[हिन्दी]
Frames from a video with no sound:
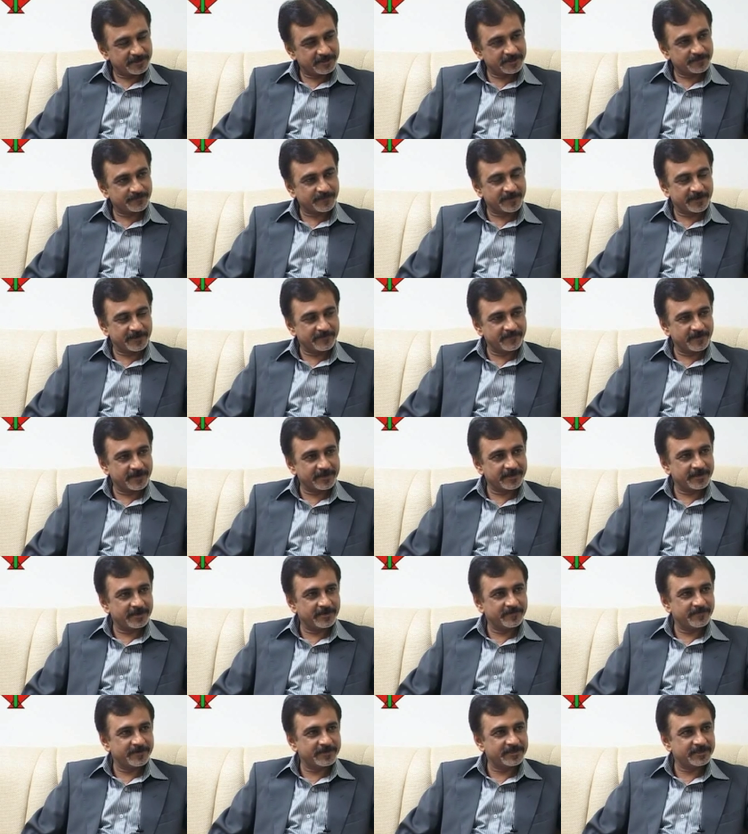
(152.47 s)
इस परिवार
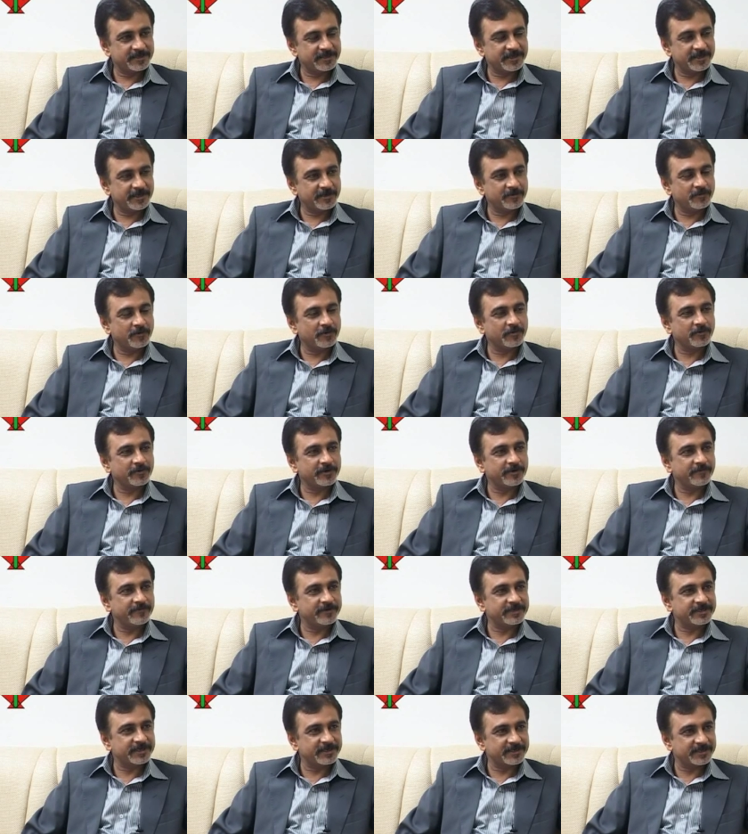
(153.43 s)
के रिप्रेजेंटेटिव और
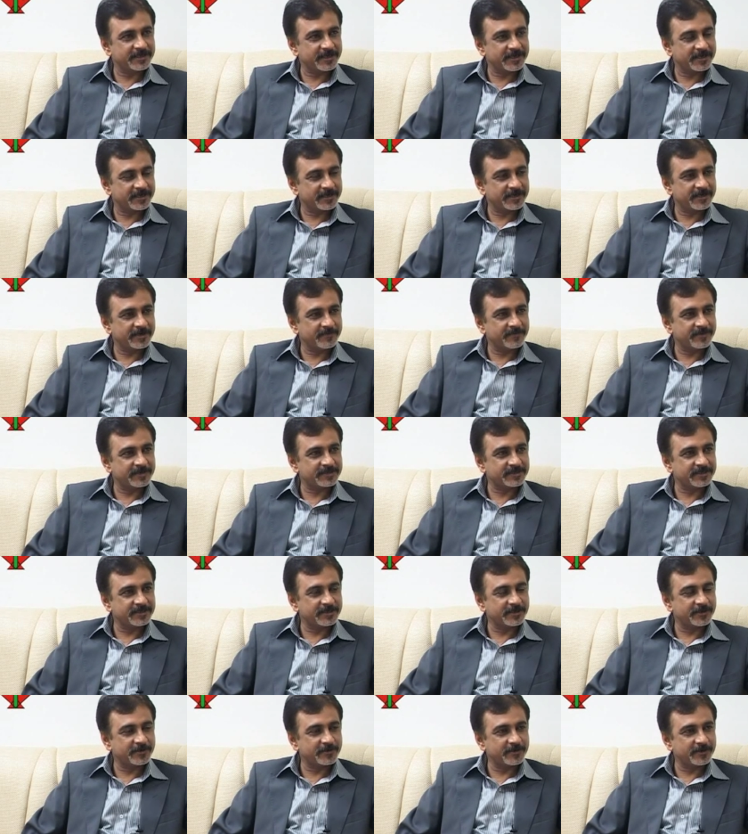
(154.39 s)
उनकी विचारधारा के
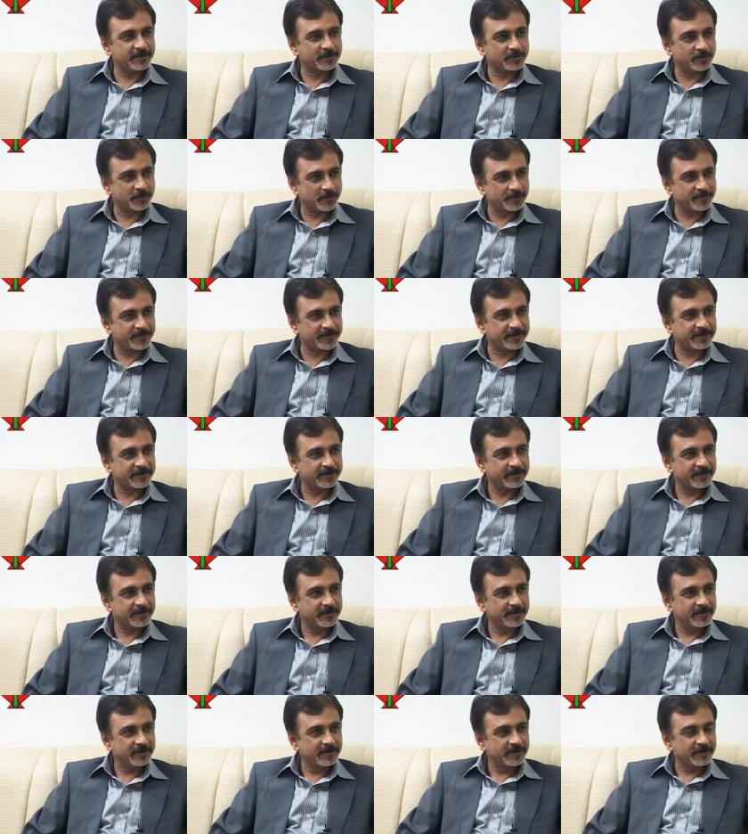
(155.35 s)
रिप्रेजेंटेटिव के तौर पे
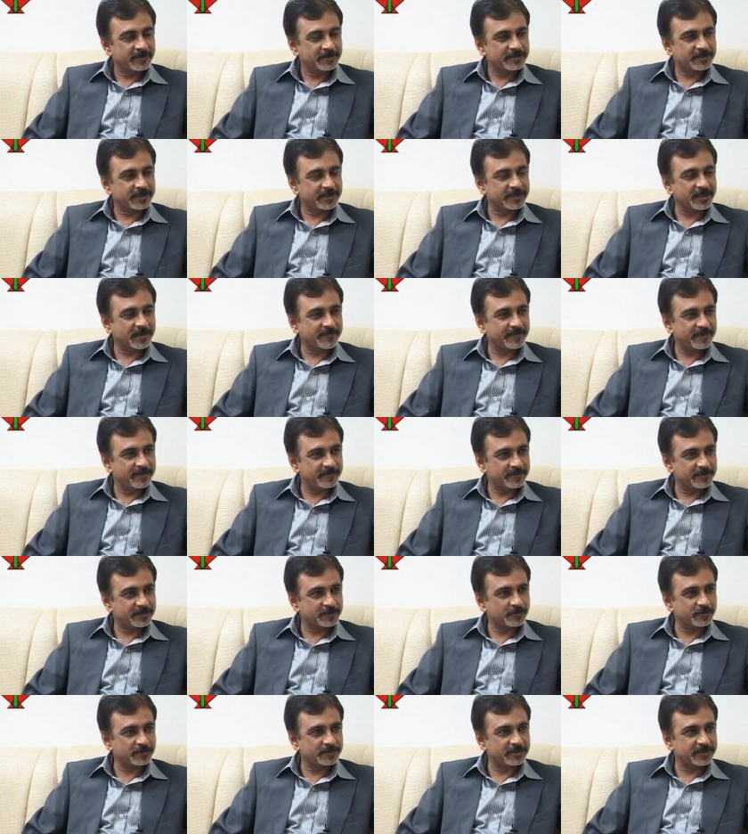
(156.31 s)
शायद आपने
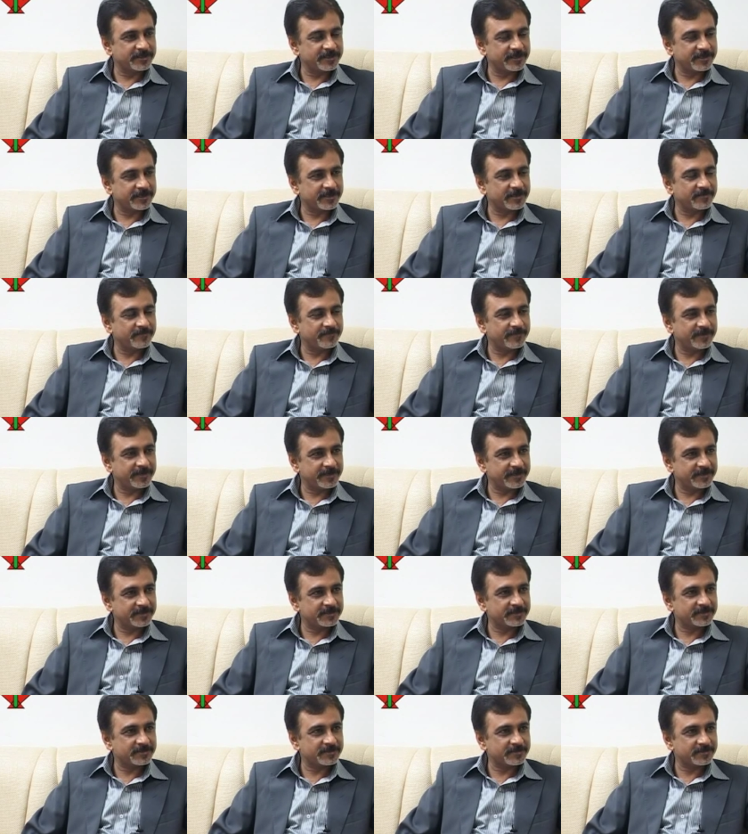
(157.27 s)
भी सोच लिया कि हम भी
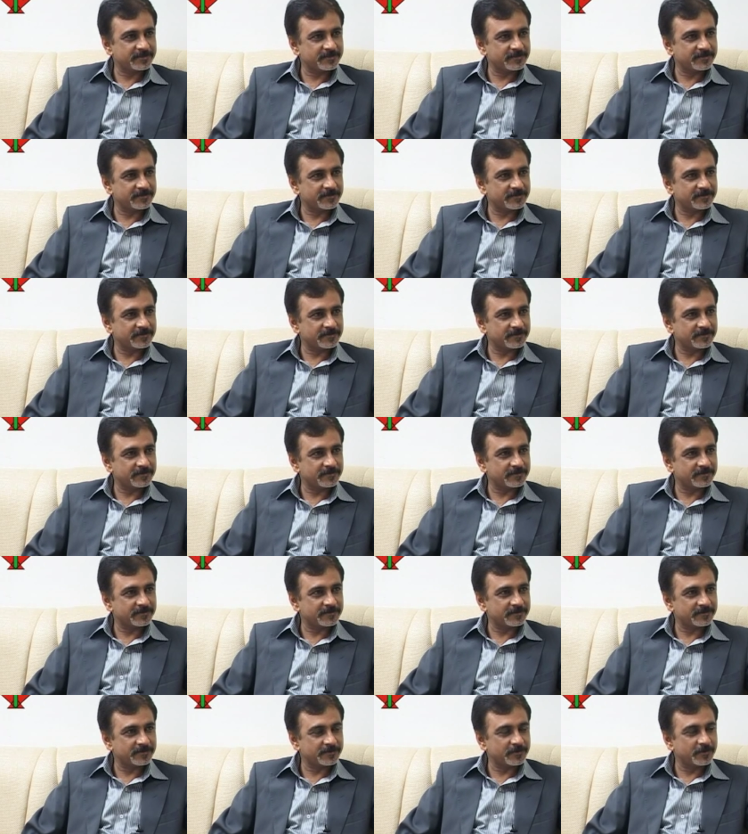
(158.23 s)
इस
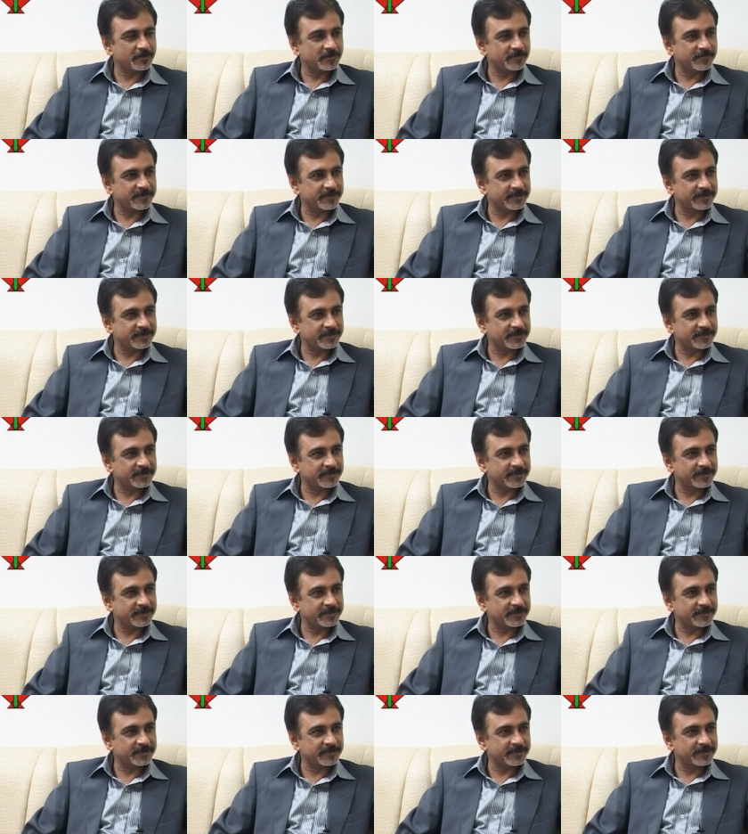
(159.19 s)
दौर